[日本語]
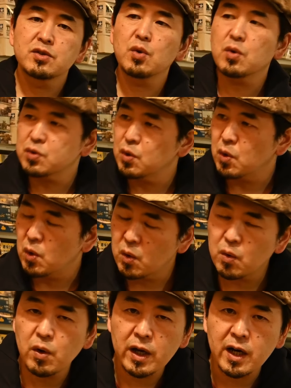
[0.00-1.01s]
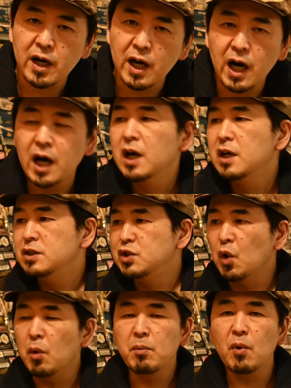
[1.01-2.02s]
そろそろこれから日
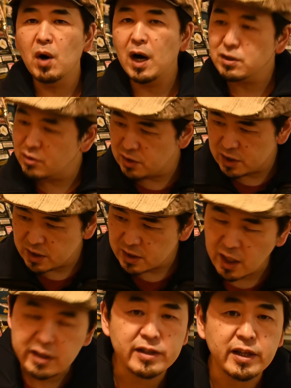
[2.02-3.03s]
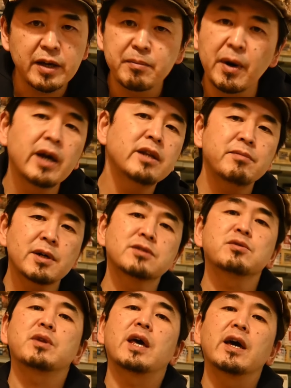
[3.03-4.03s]
本も春になってまいりま
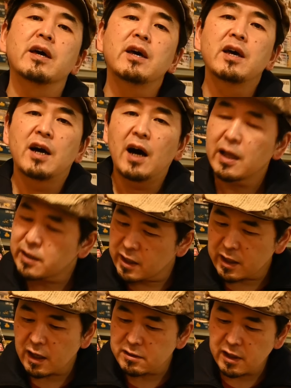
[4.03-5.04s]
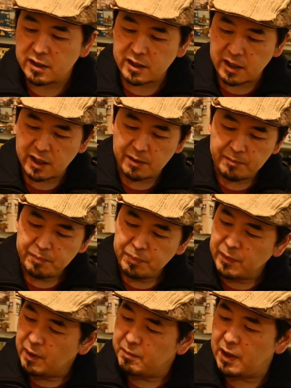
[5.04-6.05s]
すので暖かくなったら
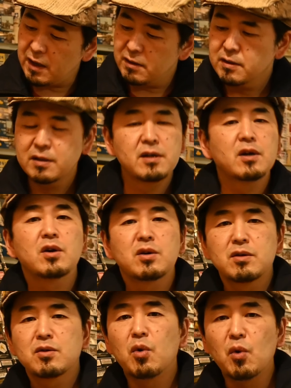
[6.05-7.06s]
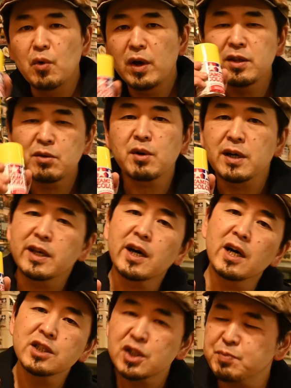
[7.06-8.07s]
まあ公園とかで
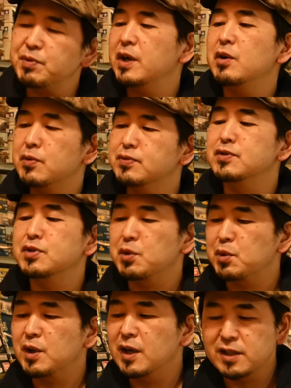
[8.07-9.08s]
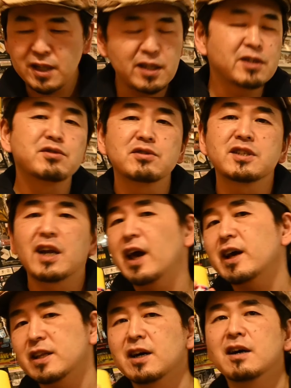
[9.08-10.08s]
缶スプレーを吹く人とかが出てくるんじゃな
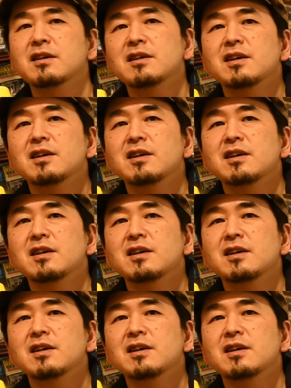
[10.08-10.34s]
いかな